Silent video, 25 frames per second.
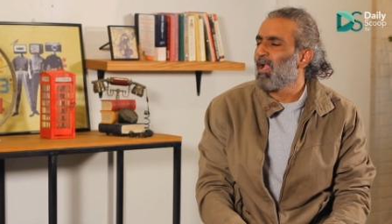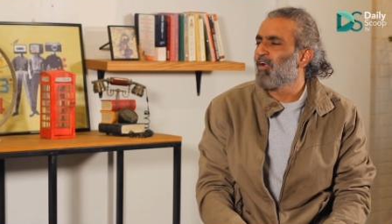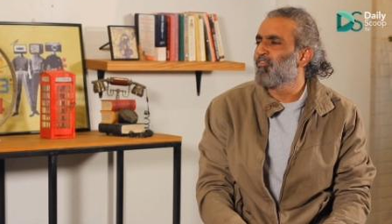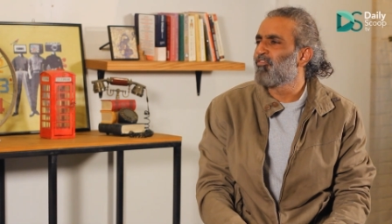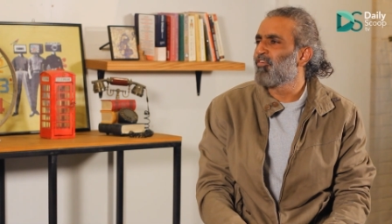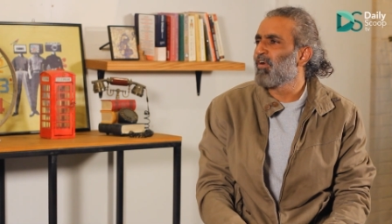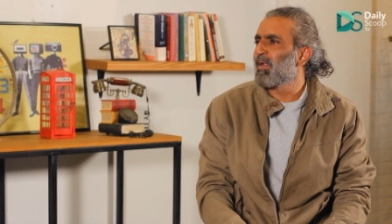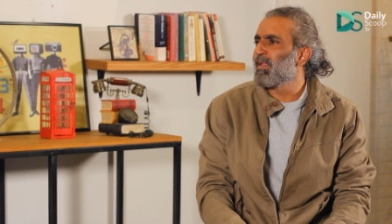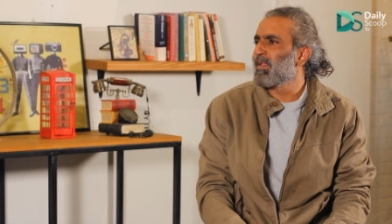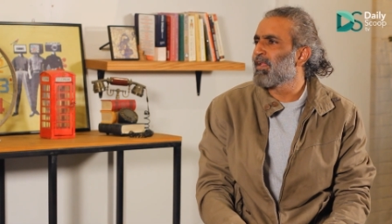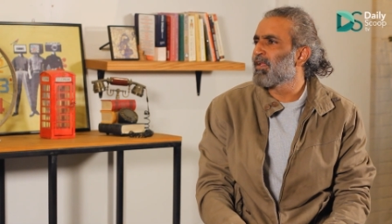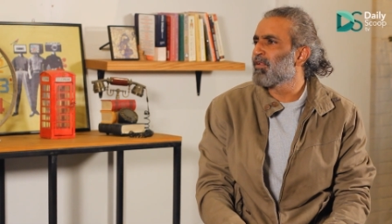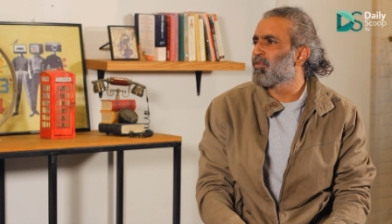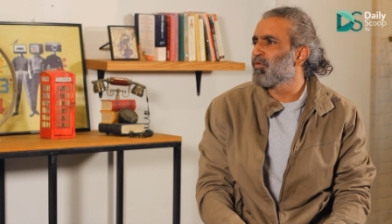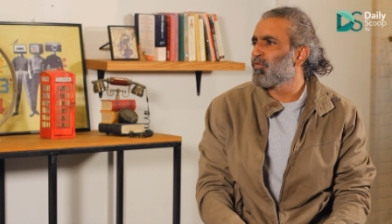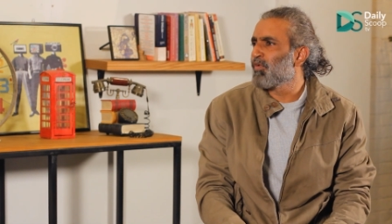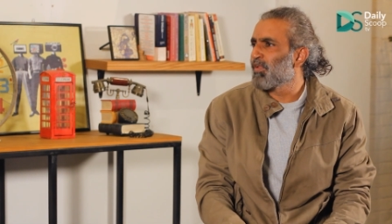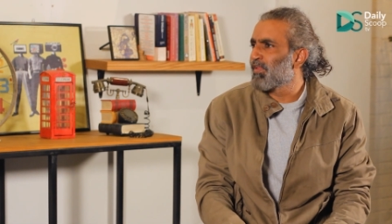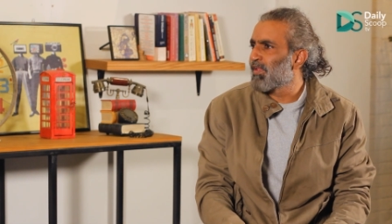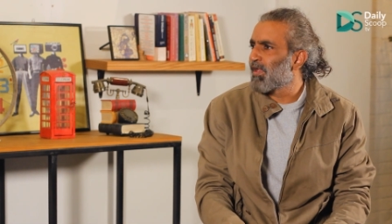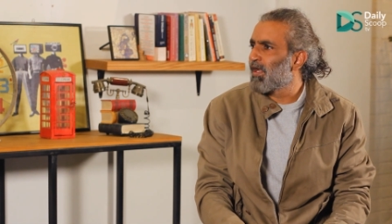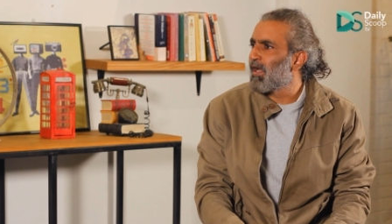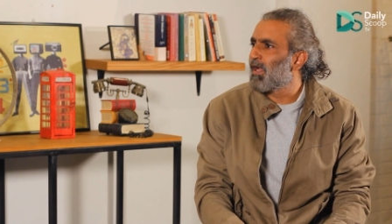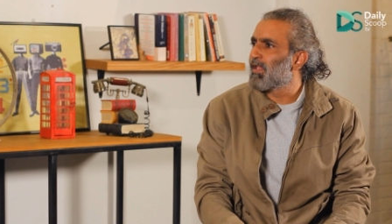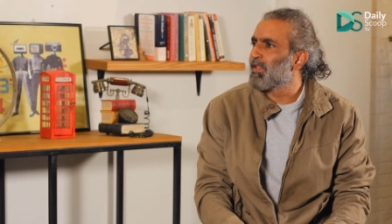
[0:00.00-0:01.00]
एफ आई ए तो
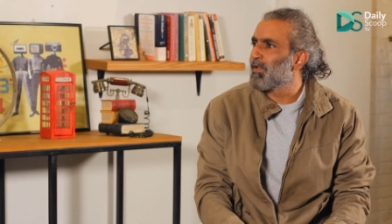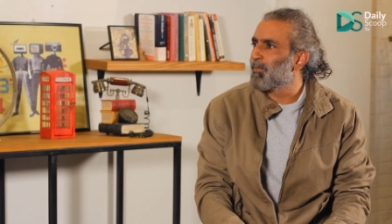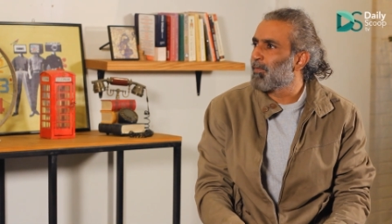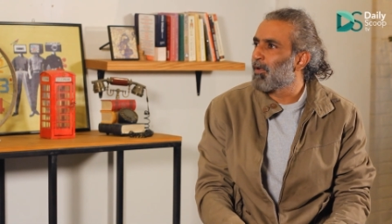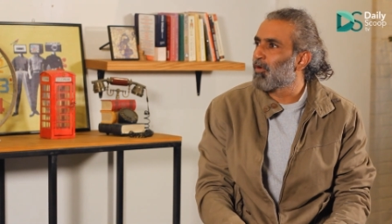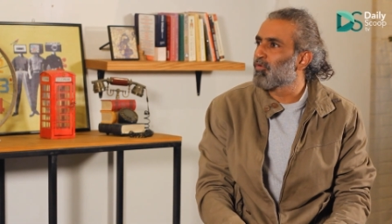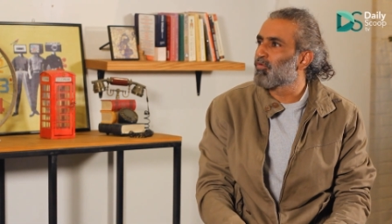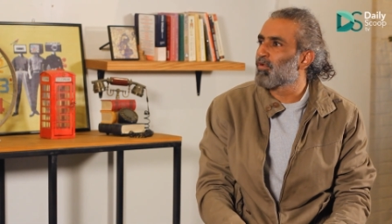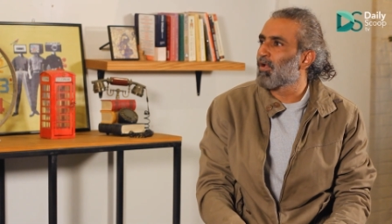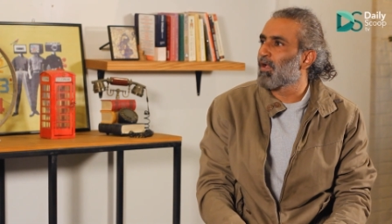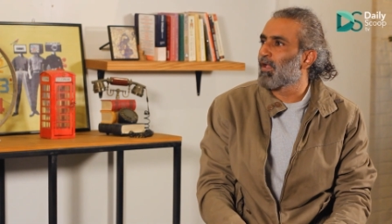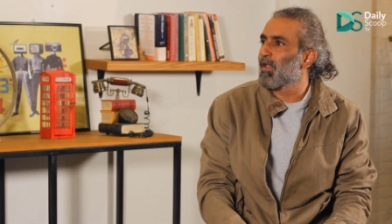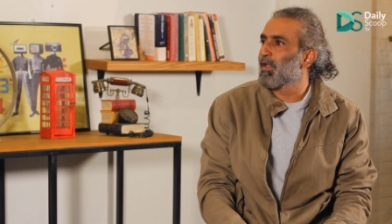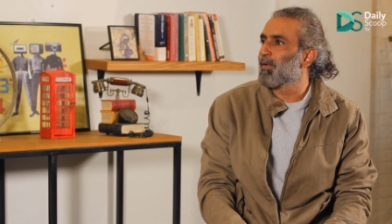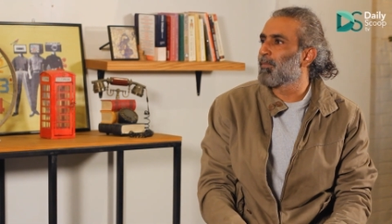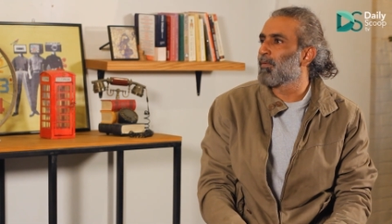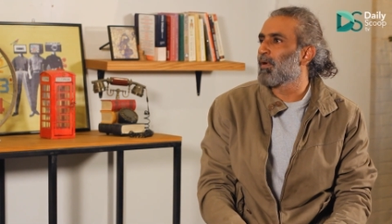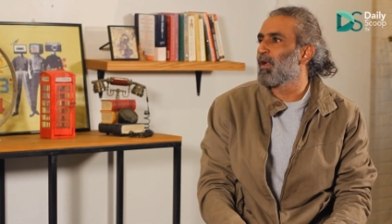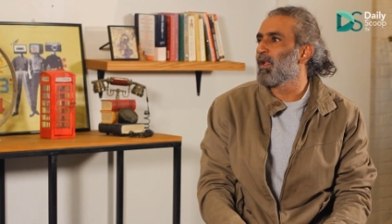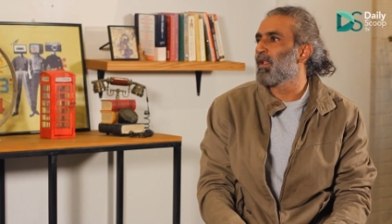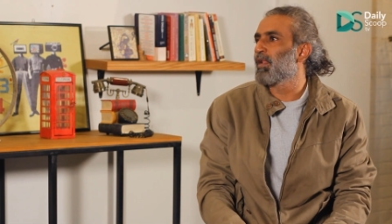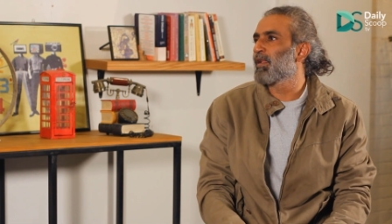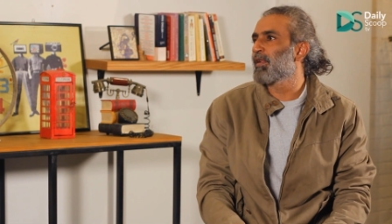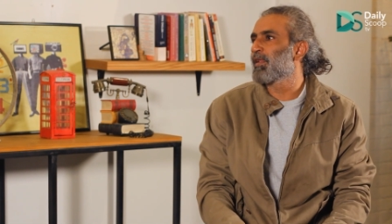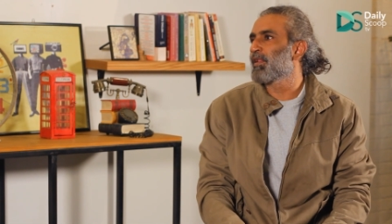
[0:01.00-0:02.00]
वजी अजम हाउस के करीब
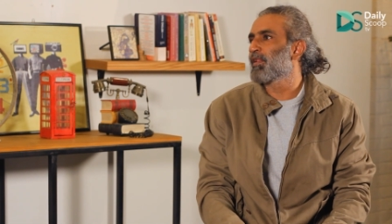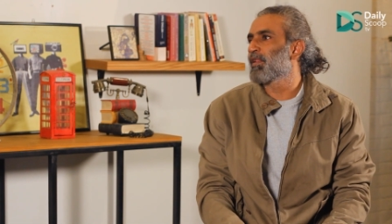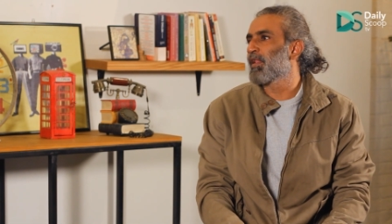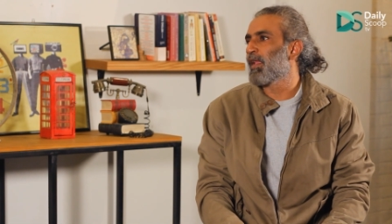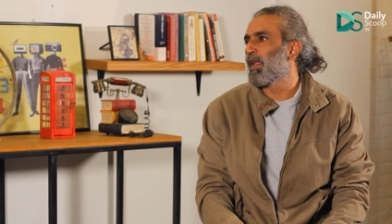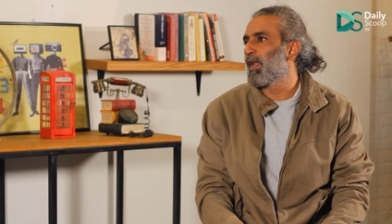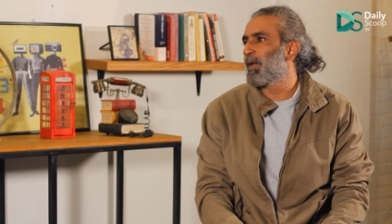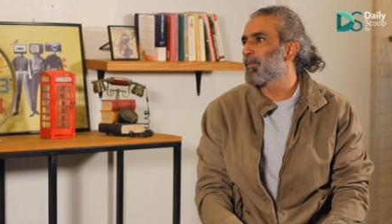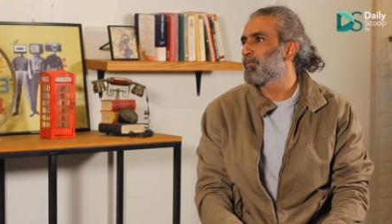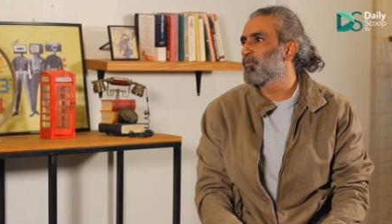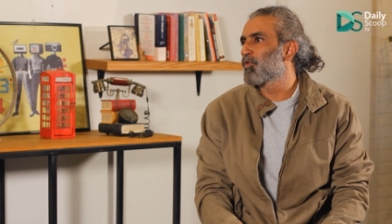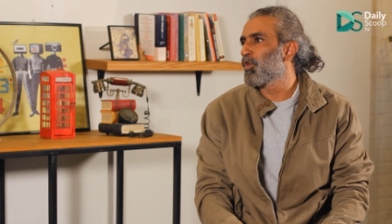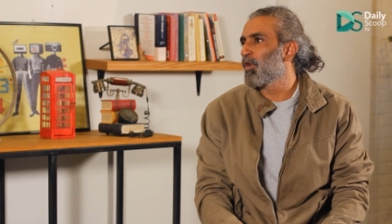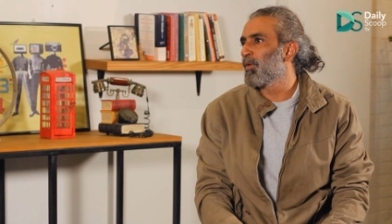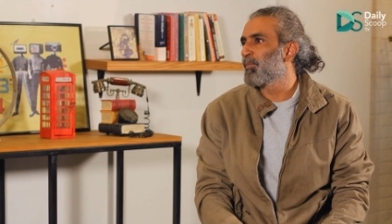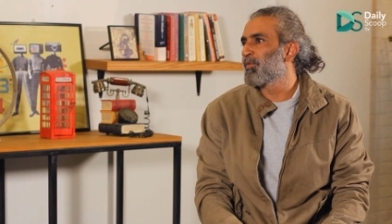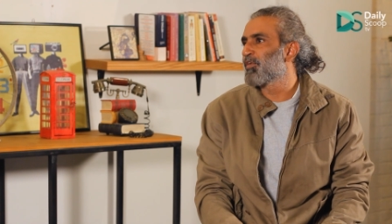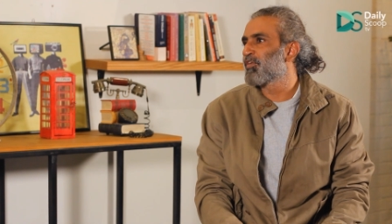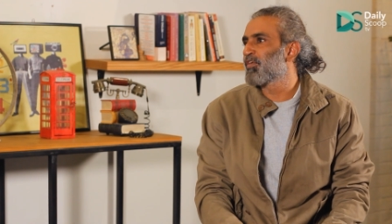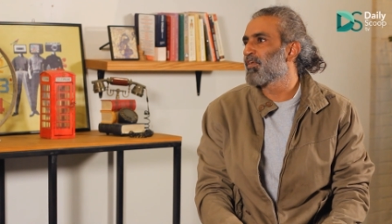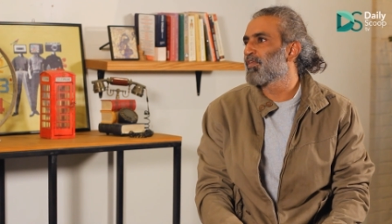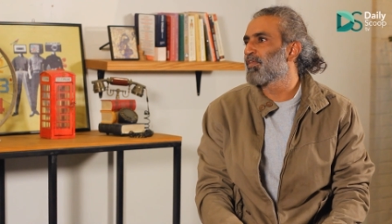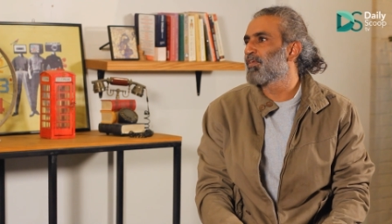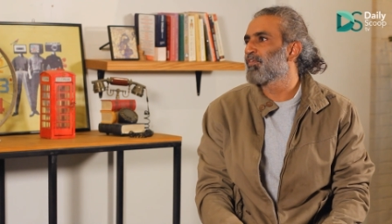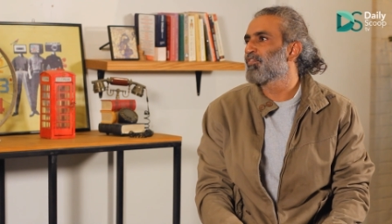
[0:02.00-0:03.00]
रहा है लेकिन नैब तो
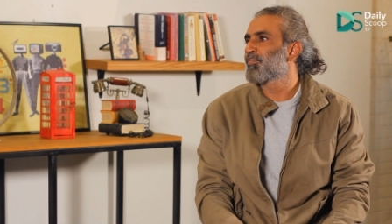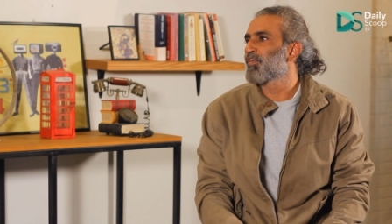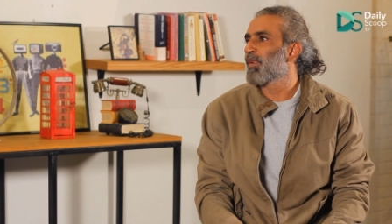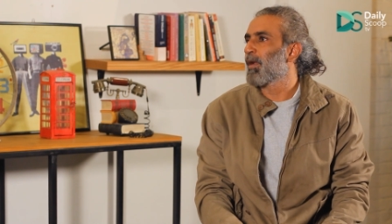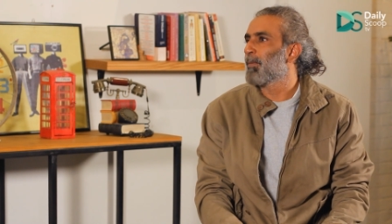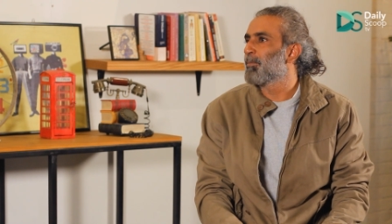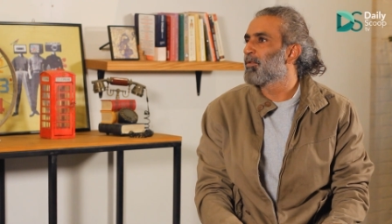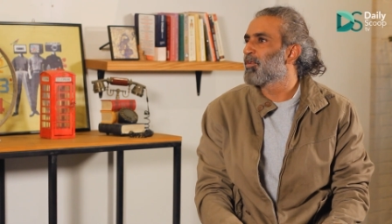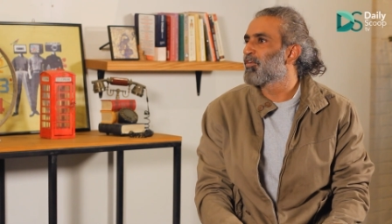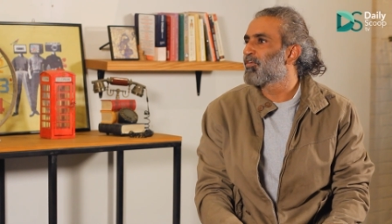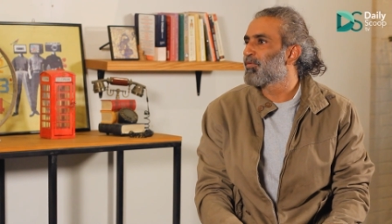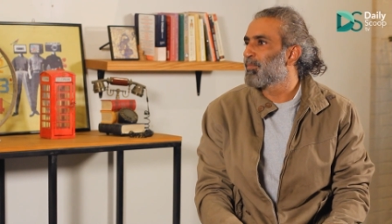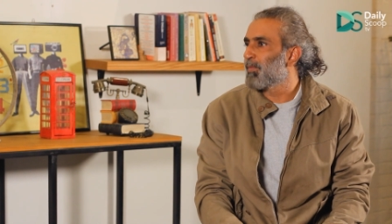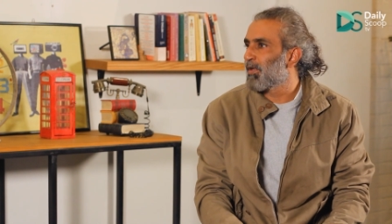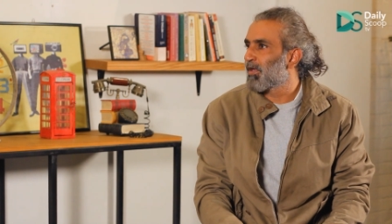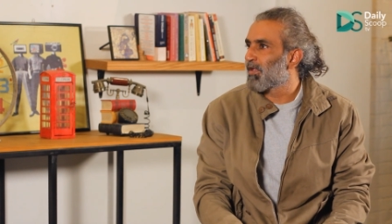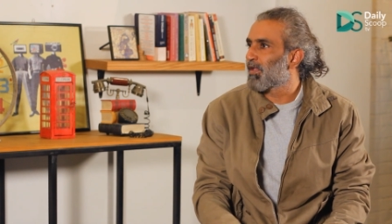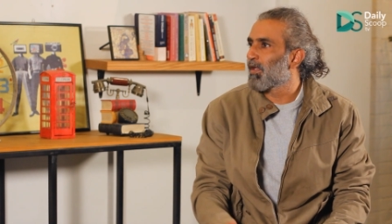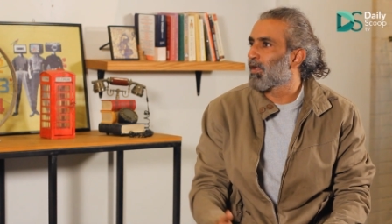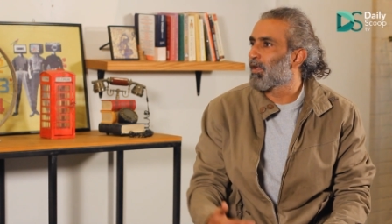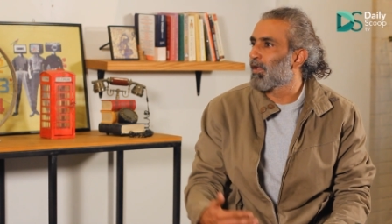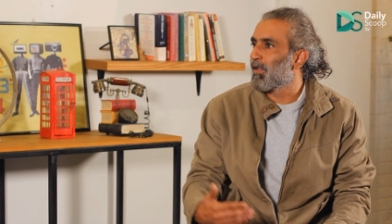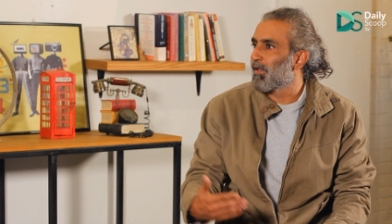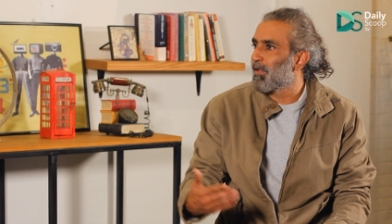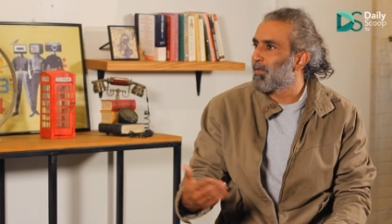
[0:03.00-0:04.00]
हमेशा से इस्टेबलिशमेंट
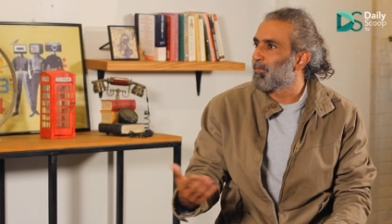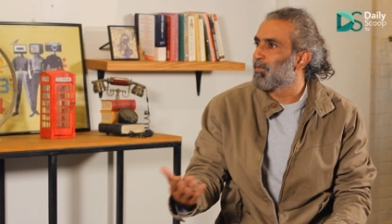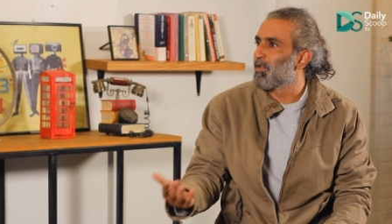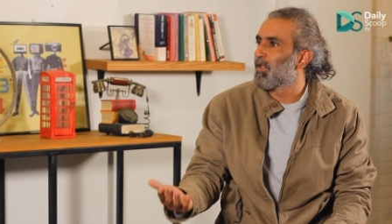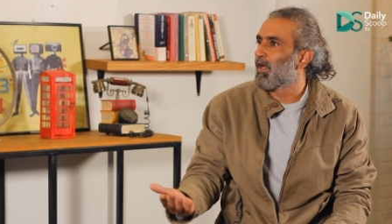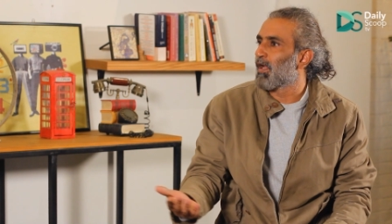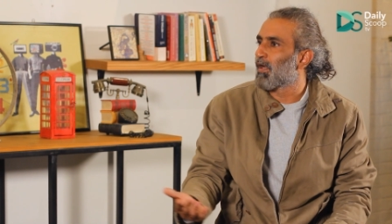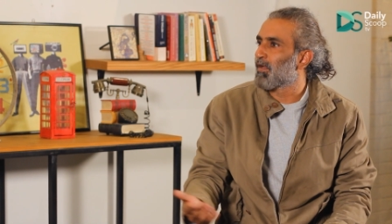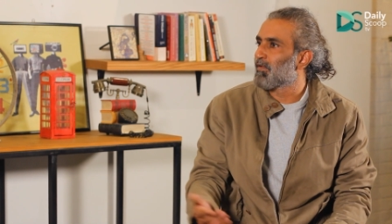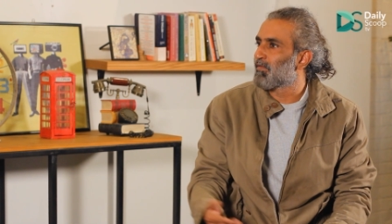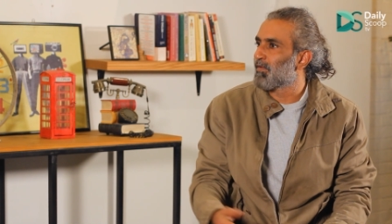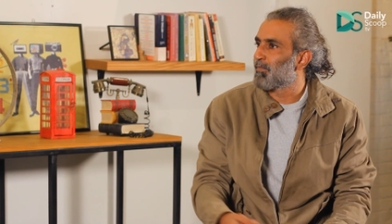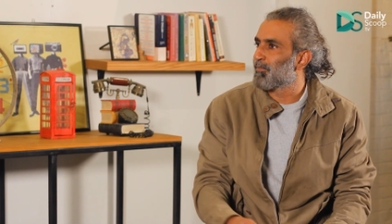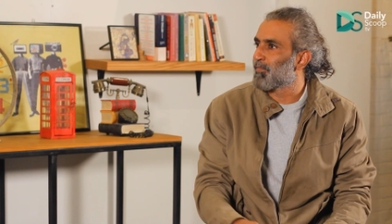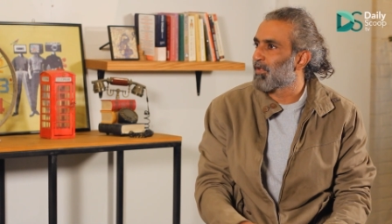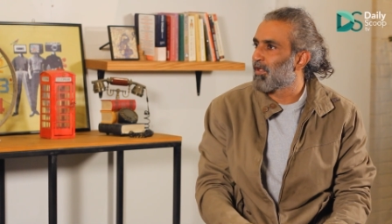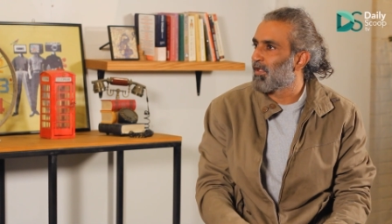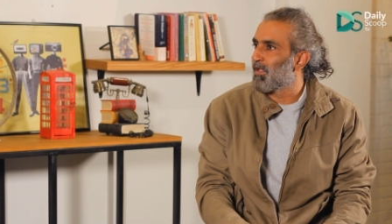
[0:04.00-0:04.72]
के करीब इदारा सब